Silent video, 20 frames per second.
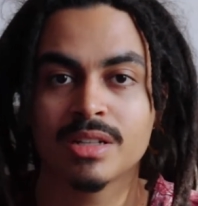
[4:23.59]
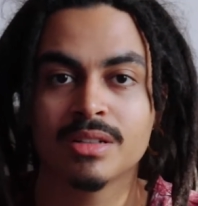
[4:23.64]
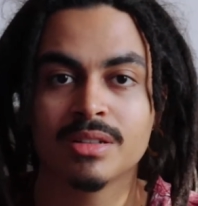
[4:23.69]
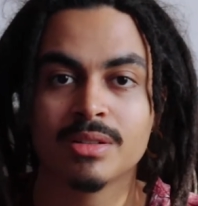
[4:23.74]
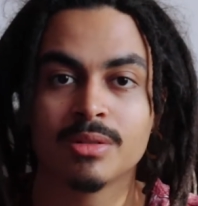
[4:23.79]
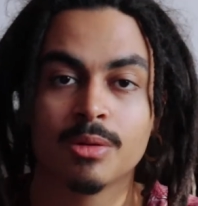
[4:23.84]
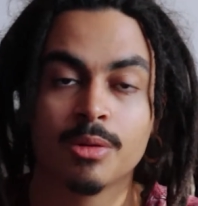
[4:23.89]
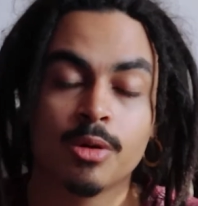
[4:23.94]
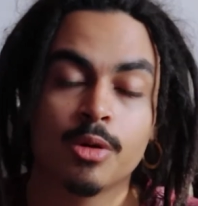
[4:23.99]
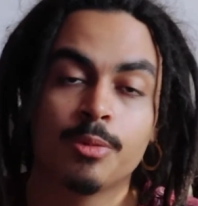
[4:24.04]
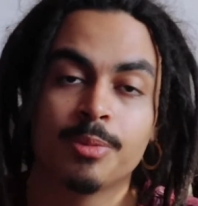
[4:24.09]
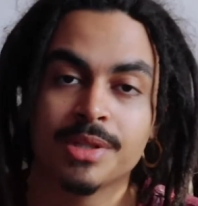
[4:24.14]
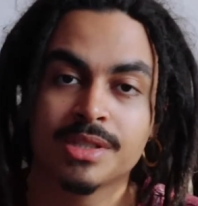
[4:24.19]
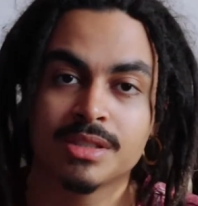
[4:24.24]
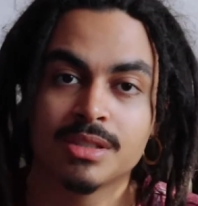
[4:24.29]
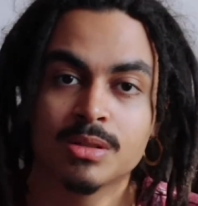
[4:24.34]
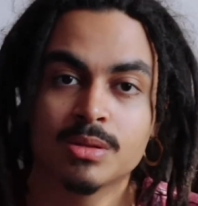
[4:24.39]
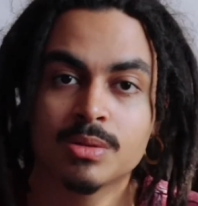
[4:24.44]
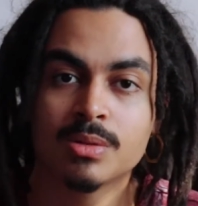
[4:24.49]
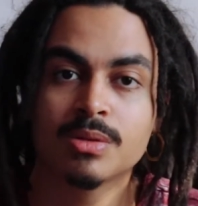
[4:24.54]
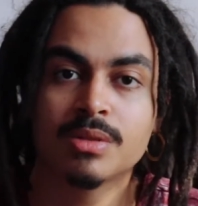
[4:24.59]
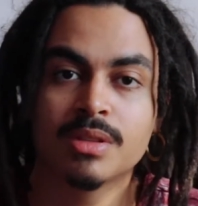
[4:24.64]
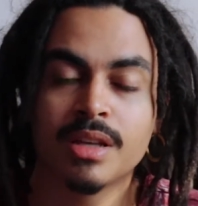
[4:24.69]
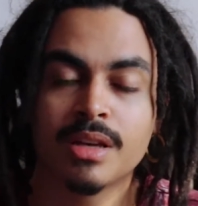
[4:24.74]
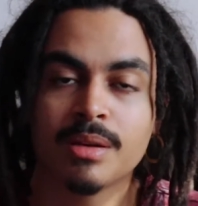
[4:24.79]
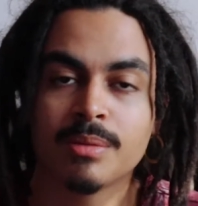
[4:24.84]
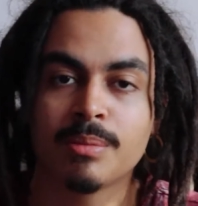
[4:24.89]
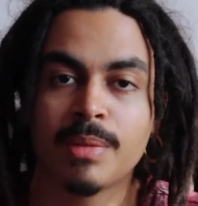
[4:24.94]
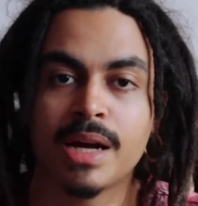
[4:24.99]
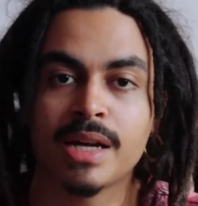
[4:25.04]
Eu, eu pesquiso
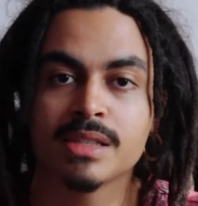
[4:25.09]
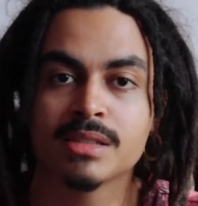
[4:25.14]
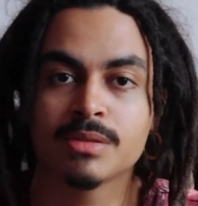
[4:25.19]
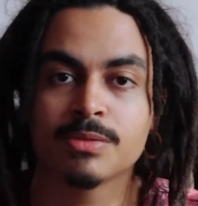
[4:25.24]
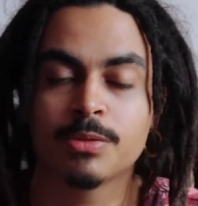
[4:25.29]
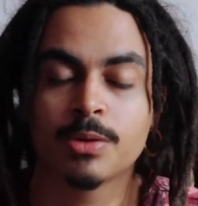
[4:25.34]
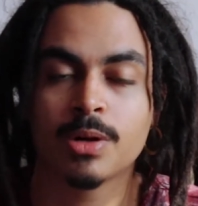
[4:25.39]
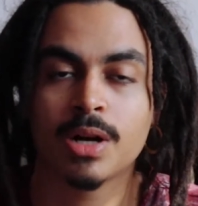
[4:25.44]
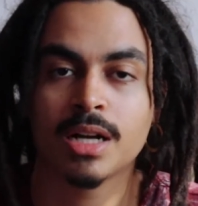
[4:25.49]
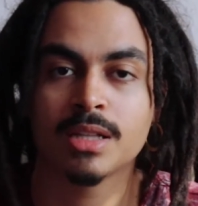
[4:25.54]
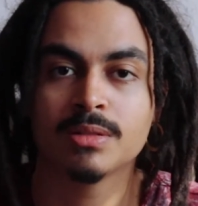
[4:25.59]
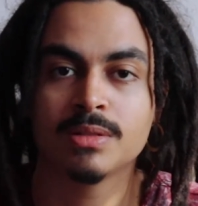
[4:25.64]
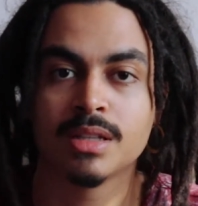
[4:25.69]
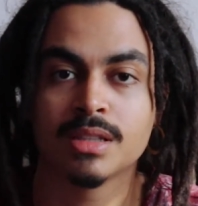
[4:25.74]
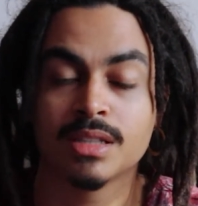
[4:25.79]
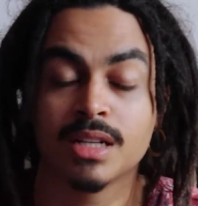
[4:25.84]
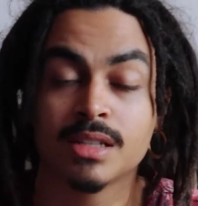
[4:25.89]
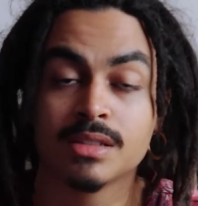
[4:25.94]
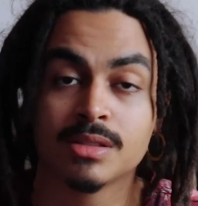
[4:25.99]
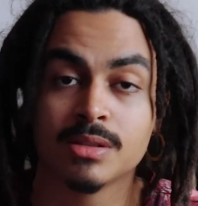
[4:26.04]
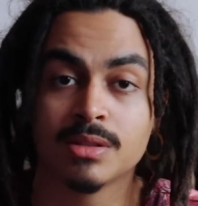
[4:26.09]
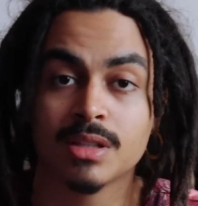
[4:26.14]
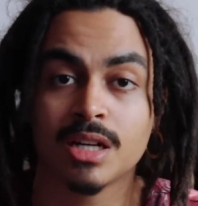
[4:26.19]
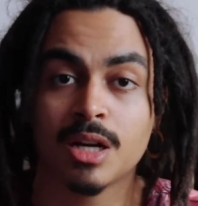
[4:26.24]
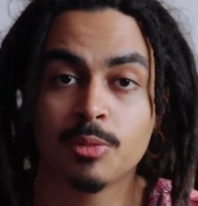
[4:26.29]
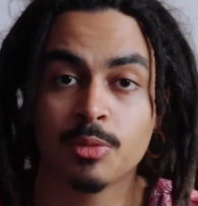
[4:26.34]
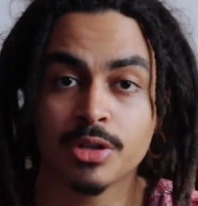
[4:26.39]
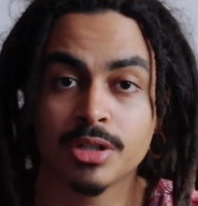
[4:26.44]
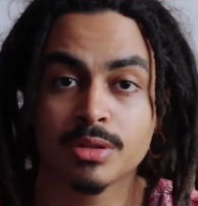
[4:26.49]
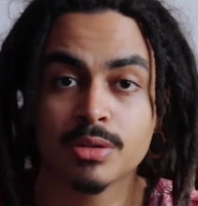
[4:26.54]
né, mais focado na tradição da
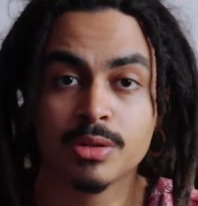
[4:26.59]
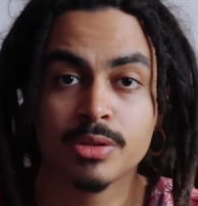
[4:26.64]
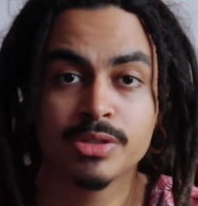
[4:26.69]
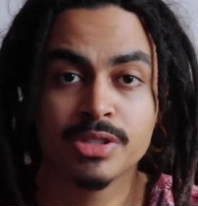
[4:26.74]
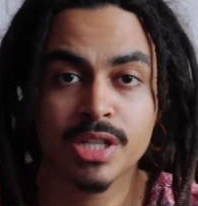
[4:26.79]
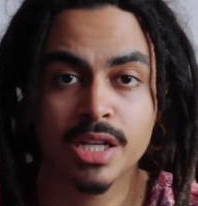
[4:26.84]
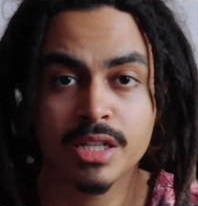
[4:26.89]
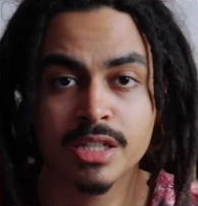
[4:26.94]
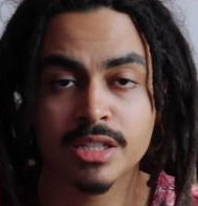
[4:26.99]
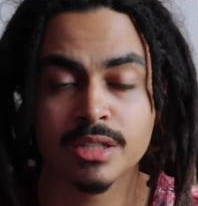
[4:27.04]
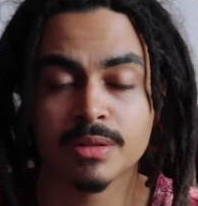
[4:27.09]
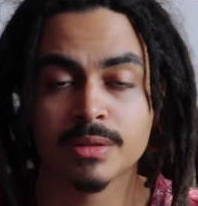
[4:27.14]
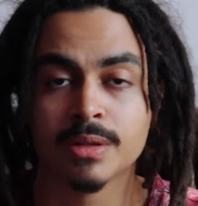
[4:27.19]
capoeira do Rio de Janeiro.